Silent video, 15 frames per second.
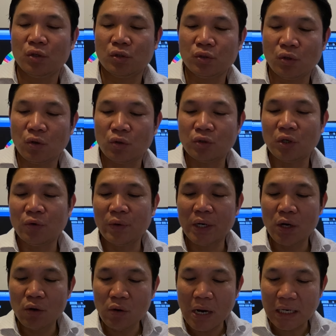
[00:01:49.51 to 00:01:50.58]
So, there we
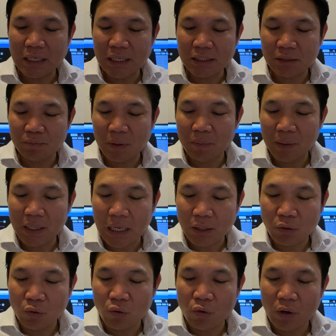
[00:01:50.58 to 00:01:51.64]
go. At least bibigyan
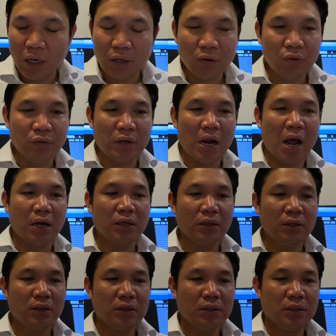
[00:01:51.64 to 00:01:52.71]
ko ho kayo
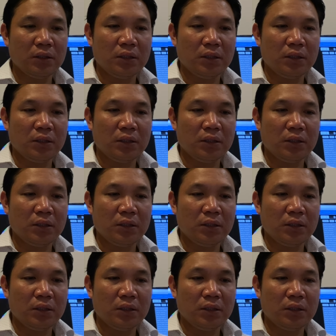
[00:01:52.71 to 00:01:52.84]
ng